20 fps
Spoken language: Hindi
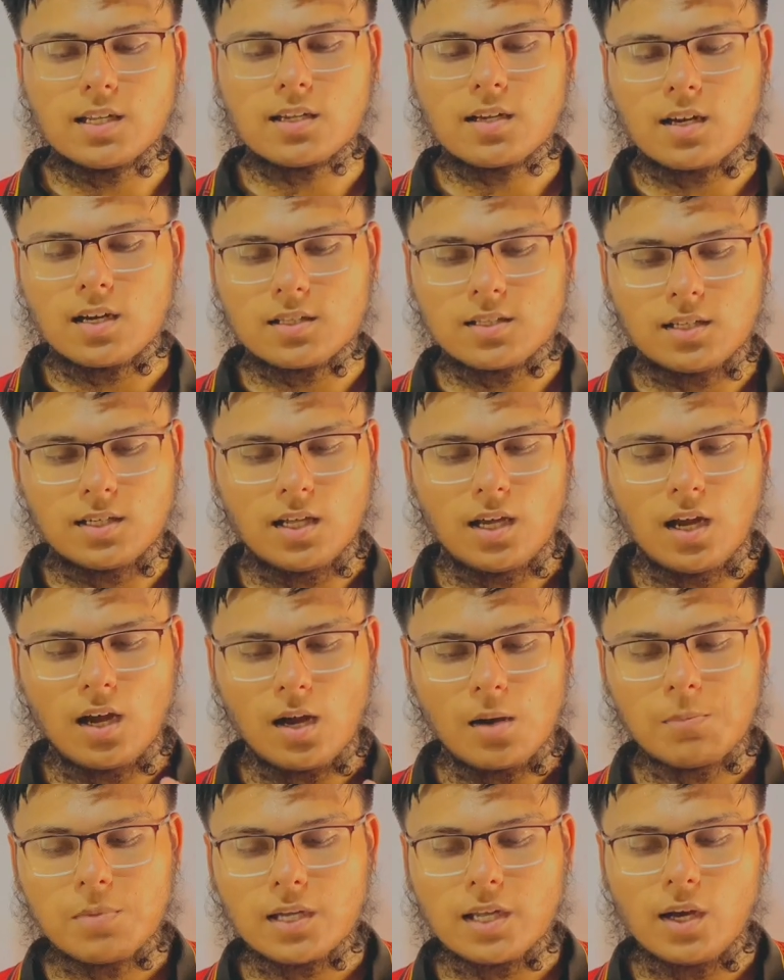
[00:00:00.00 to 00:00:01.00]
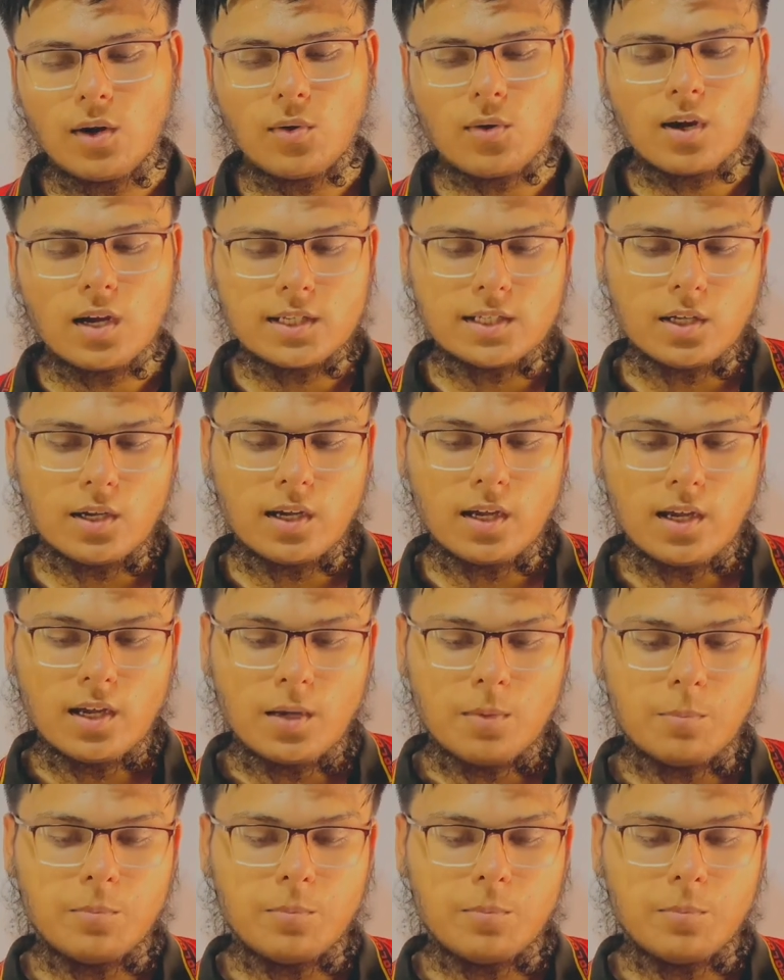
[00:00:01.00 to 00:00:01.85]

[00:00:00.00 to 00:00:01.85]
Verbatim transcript: क्लिक कर देना है अब क्या होगा ये